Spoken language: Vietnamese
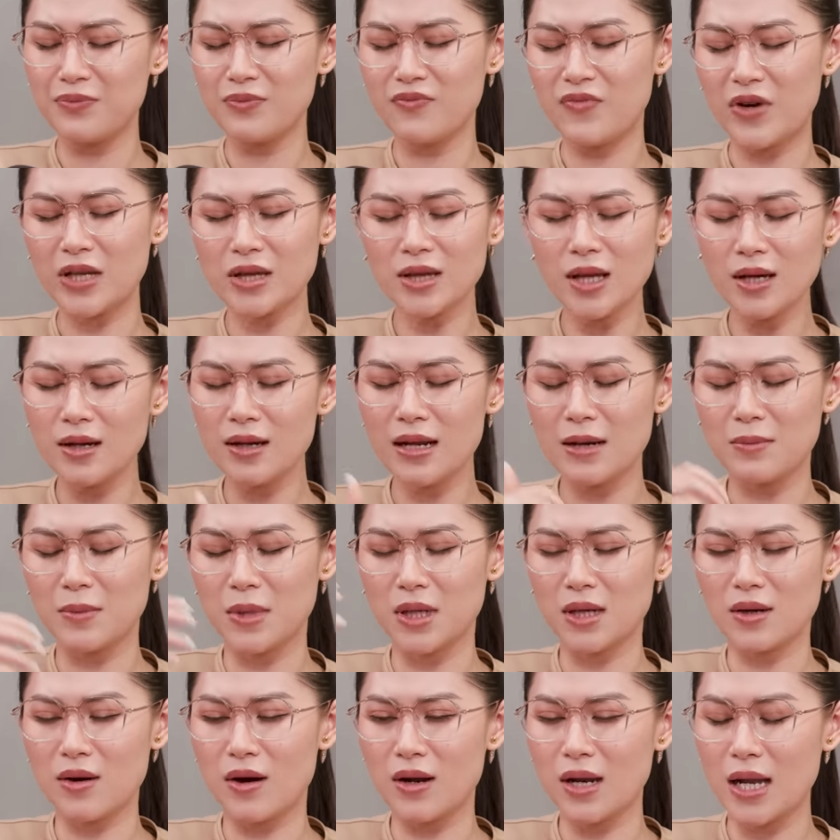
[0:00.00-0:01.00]
phải tin là
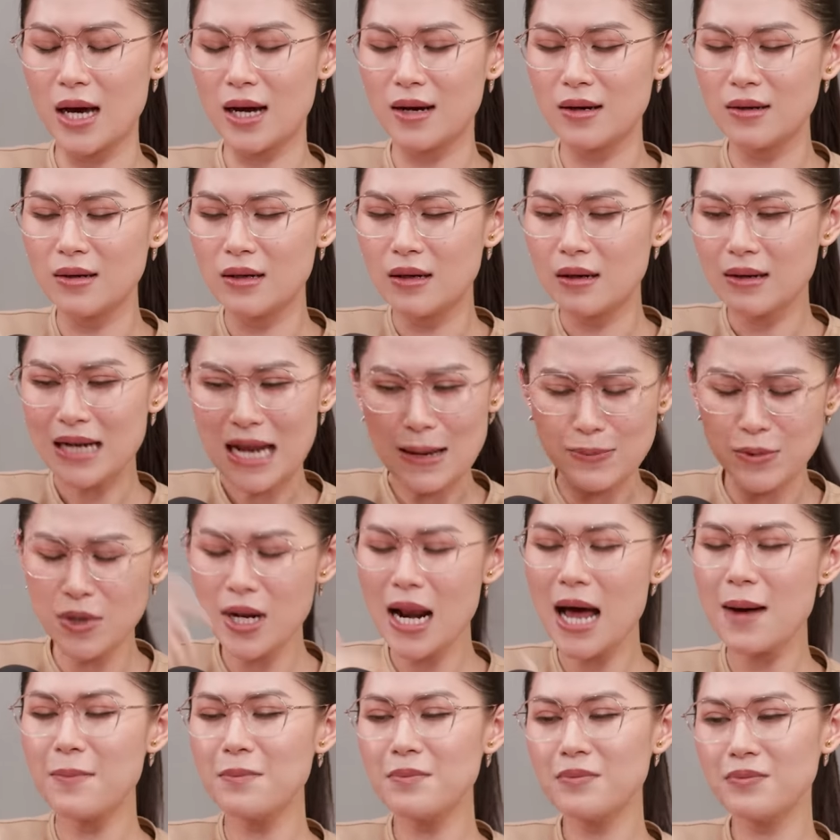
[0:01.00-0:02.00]
mình gọi là đẹp dữ
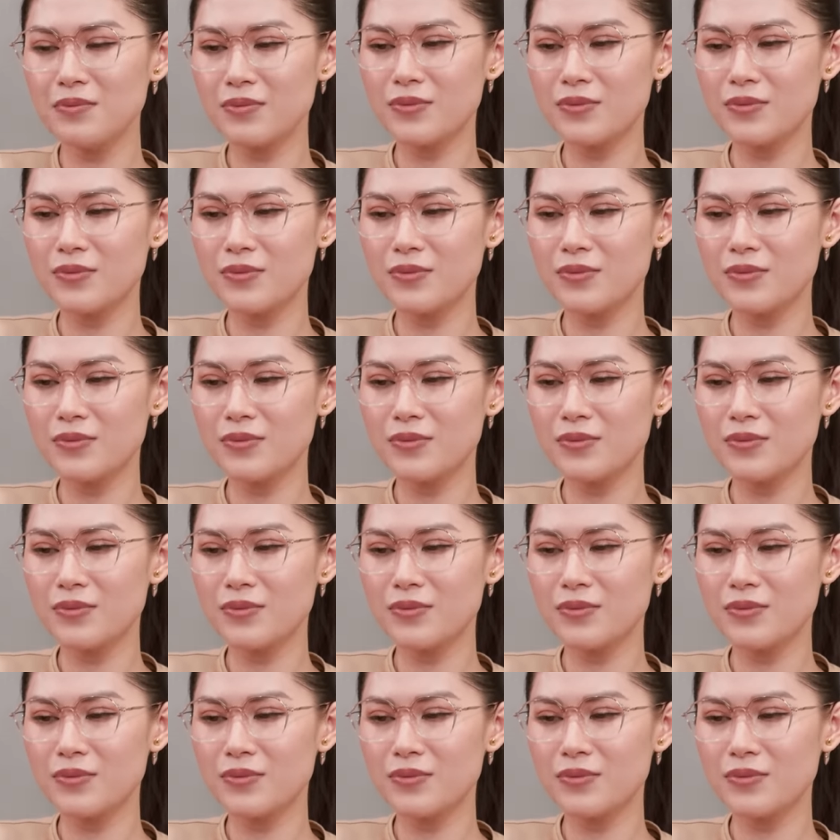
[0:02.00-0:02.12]
lắm